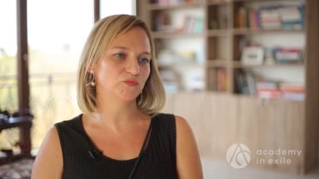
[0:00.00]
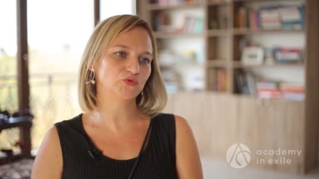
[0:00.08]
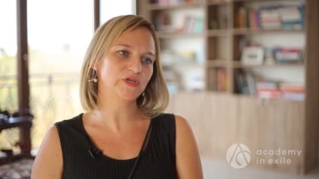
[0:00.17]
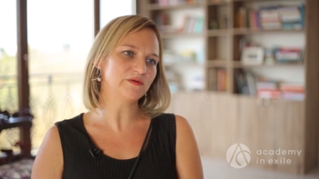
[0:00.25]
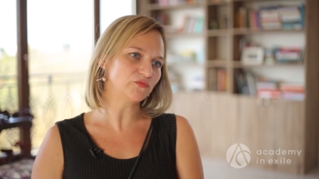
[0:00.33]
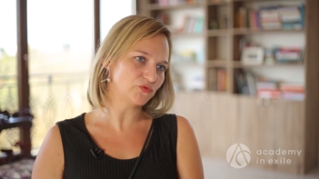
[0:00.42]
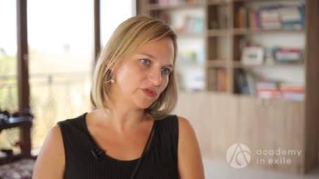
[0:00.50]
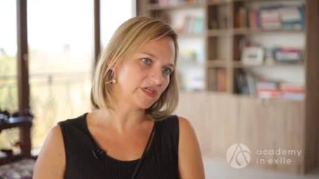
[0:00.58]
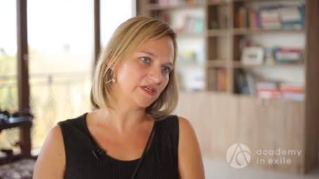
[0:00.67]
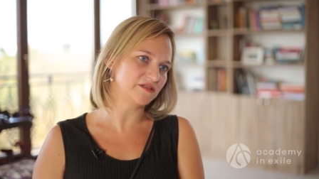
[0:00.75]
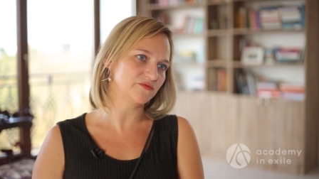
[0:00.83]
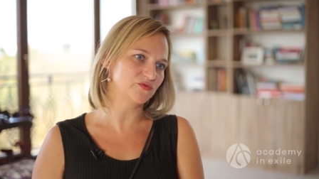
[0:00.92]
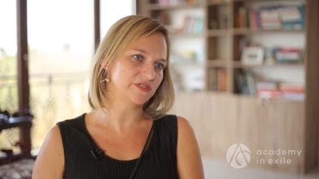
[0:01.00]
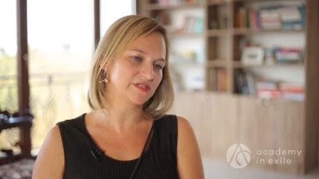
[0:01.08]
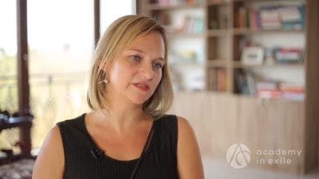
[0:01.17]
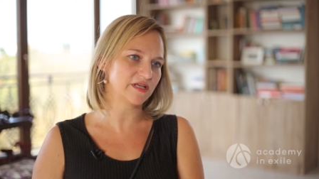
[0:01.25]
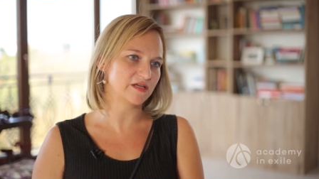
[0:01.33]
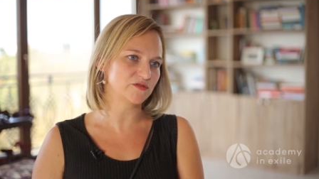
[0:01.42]
Bunu hem Türkiye
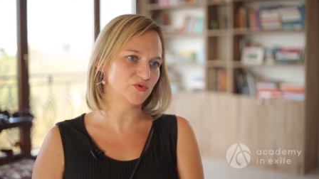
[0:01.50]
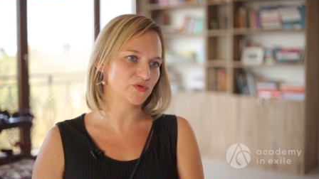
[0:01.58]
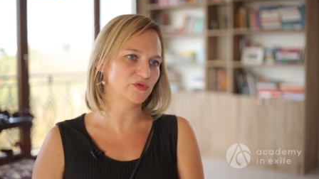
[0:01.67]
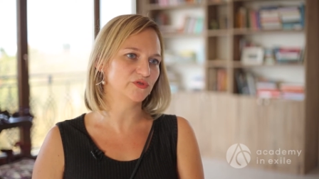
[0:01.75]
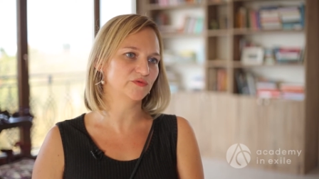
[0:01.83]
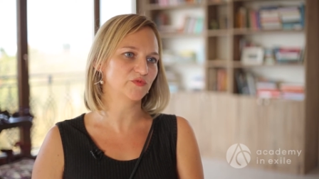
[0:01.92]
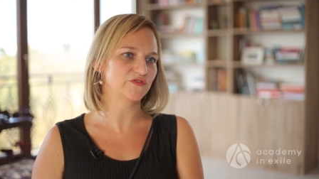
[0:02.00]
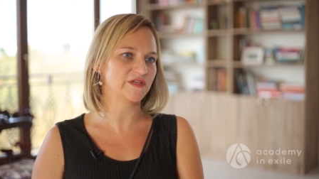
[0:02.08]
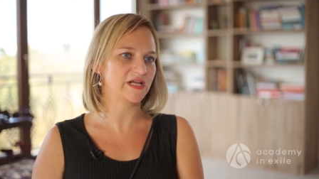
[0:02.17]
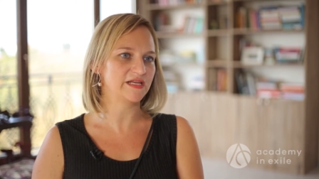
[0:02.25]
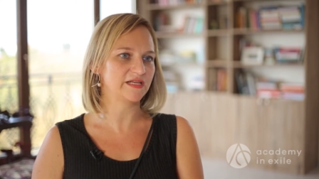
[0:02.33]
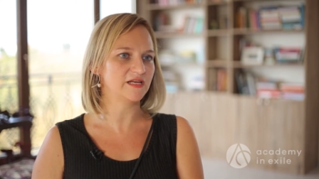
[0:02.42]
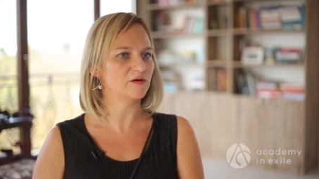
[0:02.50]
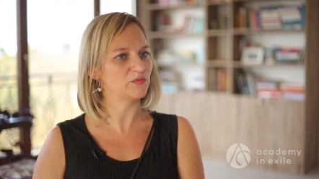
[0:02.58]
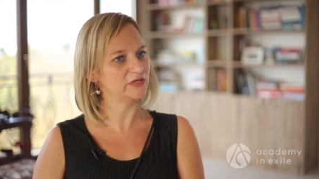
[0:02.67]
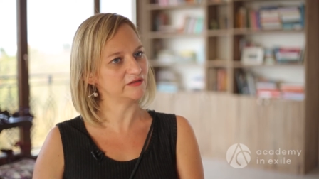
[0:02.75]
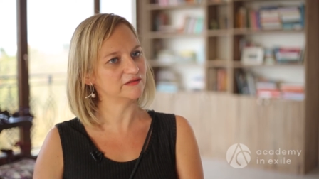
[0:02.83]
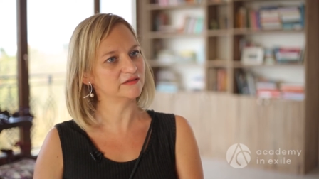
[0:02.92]
üzerinden söylüyorum özellikle
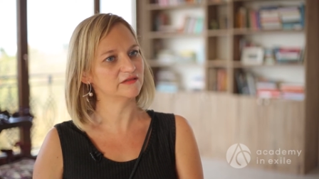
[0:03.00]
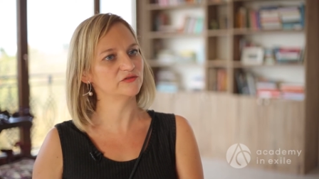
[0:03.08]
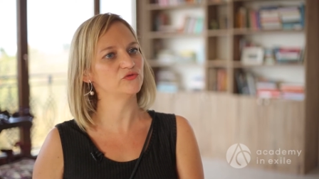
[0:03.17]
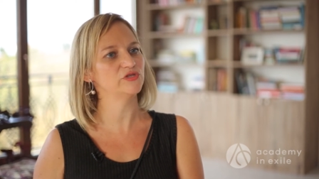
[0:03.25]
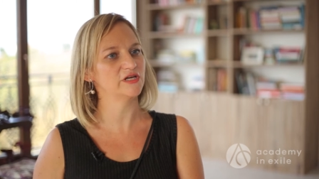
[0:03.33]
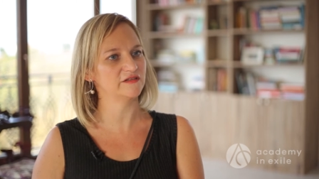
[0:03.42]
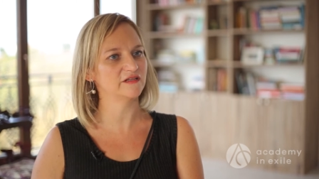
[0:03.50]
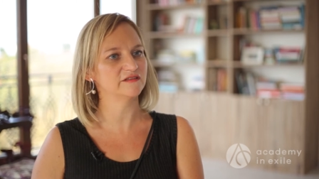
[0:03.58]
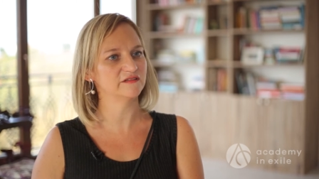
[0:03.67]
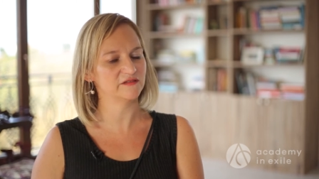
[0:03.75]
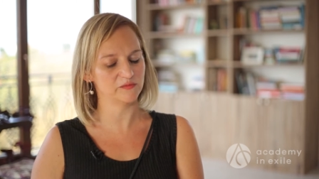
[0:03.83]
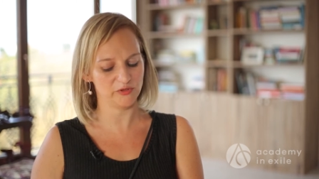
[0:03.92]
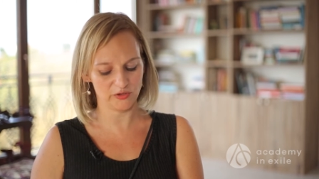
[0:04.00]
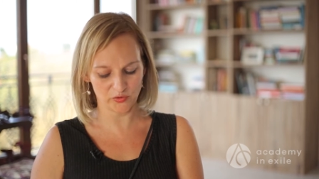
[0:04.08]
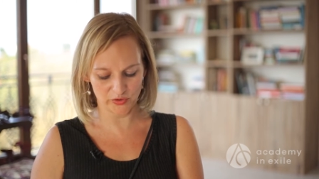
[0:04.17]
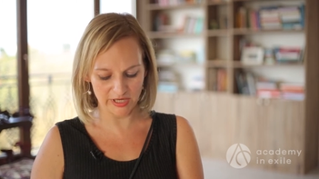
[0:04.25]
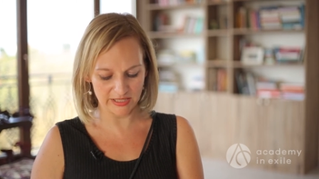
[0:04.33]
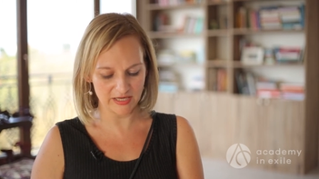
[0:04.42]
ama e, dünyadan da tabii ki
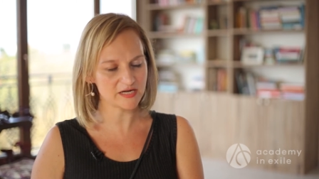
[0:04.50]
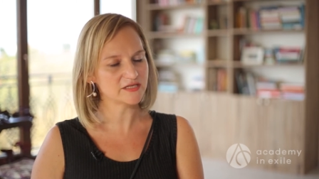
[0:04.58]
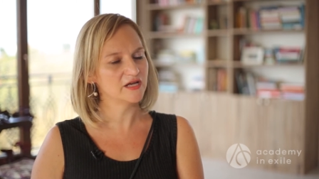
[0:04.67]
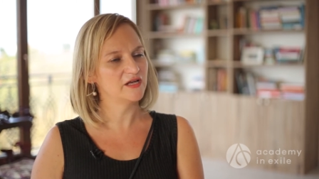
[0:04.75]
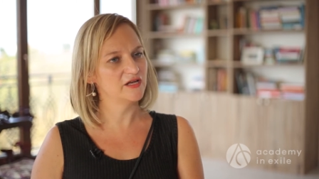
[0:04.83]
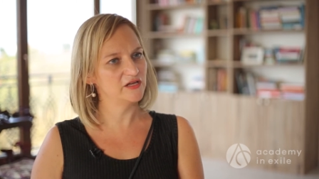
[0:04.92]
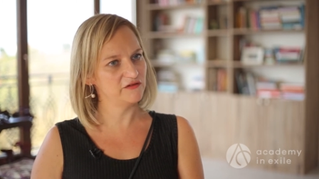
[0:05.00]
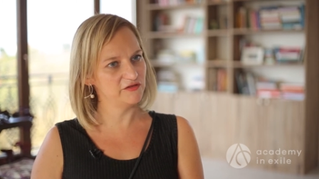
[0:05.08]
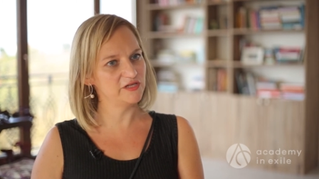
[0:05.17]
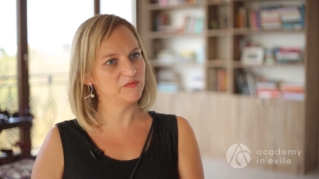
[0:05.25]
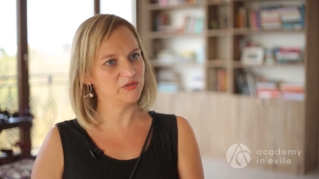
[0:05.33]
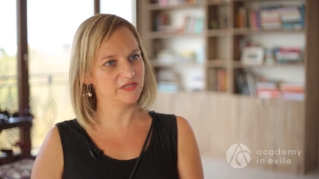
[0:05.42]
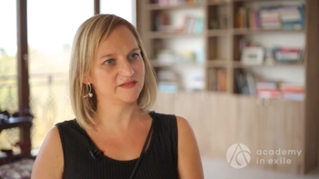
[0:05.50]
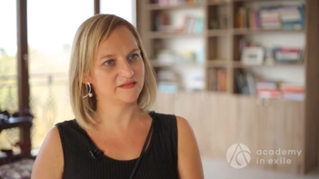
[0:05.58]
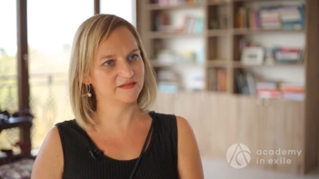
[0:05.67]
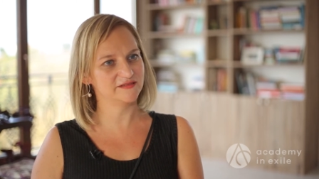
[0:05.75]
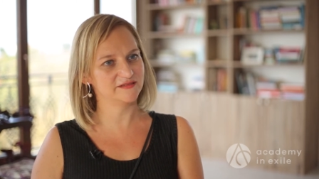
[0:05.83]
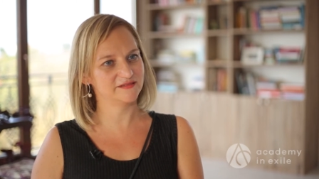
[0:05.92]
örnekler
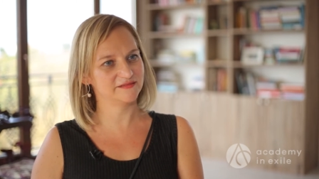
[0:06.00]
verebilirsiniz.